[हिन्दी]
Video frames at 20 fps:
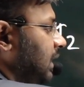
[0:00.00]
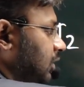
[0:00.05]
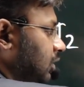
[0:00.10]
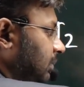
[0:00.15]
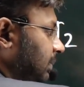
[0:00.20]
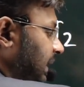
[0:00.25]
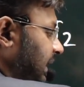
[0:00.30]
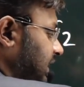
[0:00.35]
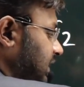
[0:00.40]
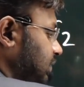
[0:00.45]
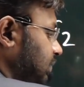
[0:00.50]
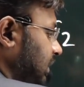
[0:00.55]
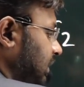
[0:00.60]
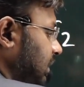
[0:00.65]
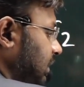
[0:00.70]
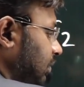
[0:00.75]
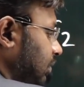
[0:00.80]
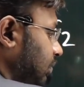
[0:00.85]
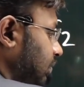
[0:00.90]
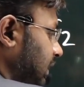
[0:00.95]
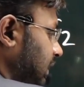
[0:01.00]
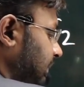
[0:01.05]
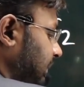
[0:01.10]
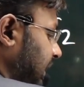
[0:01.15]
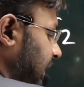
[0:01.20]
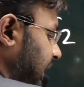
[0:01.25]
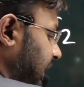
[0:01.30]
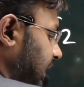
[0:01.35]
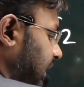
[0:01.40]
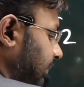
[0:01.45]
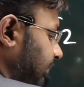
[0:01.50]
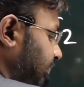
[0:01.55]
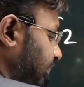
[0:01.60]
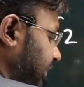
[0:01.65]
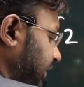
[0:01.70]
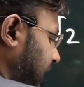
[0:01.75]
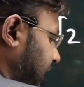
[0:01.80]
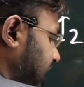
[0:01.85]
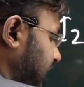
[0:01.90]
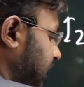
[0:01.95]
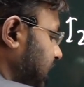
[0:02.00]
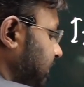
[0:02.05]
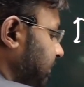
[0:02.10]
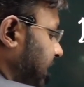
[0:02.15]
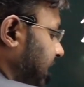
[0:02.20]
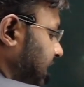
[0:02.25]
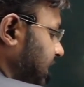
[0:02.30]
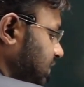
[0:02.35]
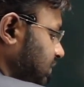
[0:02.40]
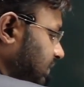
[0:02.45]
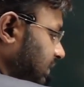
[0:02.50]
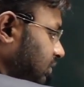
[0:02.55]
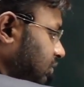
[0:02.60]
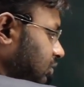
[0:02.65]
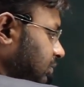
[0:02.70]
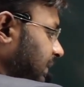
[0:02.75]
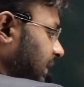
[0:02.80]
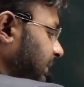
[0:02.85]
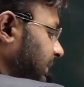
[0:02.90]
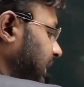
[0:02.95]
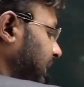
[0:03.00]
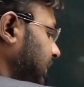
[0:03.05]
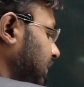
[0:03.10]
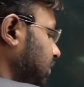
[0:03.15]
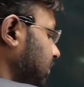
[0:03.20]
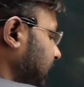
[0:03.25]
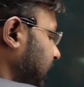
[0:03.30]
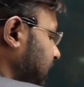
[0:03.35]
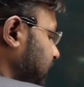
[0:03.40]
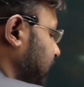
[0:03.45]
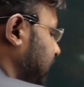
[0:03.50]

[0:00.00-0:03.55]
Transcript: तो माइनस वन वन बढ़ाया यानी कि माइनस वन ऊपर पावर तो माइनस